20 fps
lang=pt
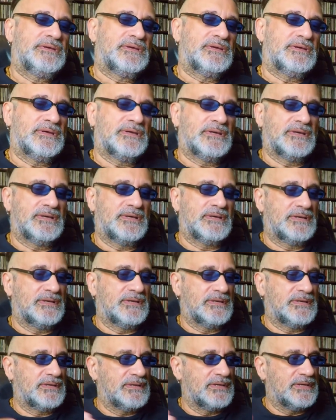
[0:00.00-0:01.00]

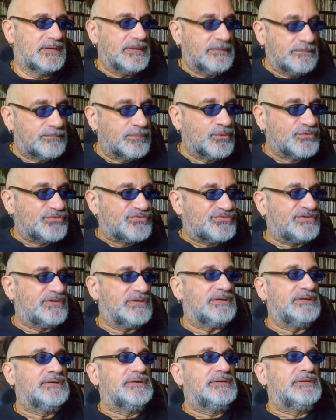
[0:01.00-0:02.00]
uh, uh, em
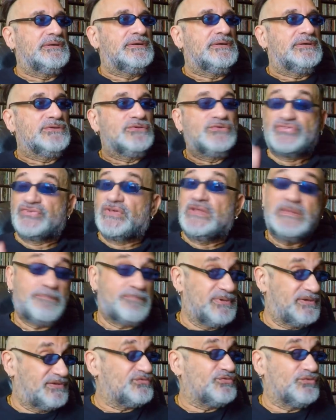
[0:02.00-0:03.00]
busca dos
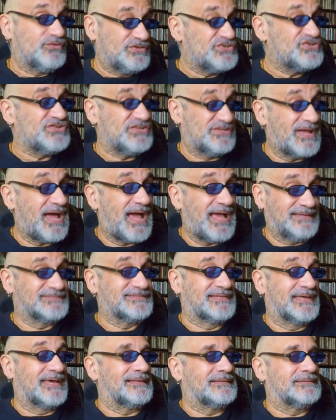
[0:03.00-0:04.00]
LPs
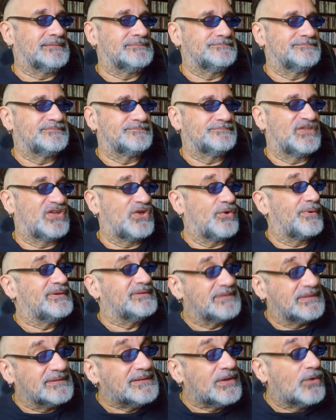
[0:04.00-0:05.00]
originais dela, que eu
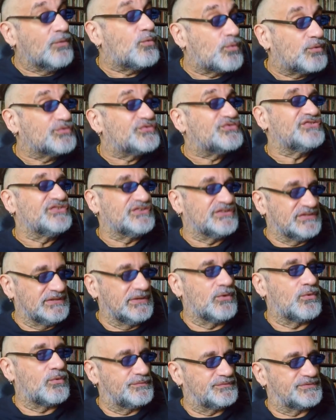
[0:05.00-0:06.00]
ainda não consegui
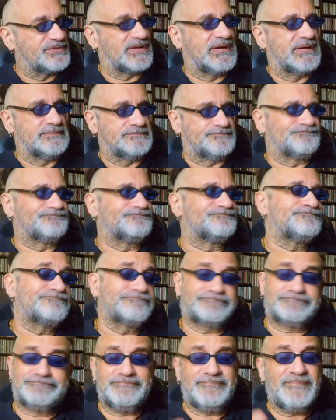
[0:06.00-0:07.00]
encontrar
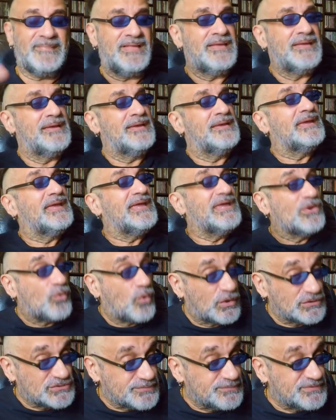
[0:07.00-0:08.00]
em
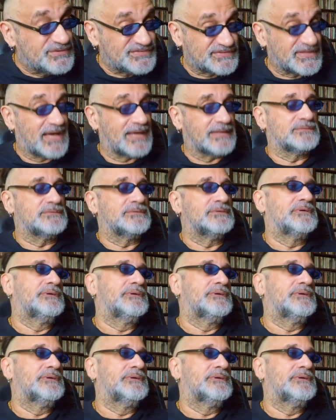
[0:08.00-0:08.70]
ótimo estado.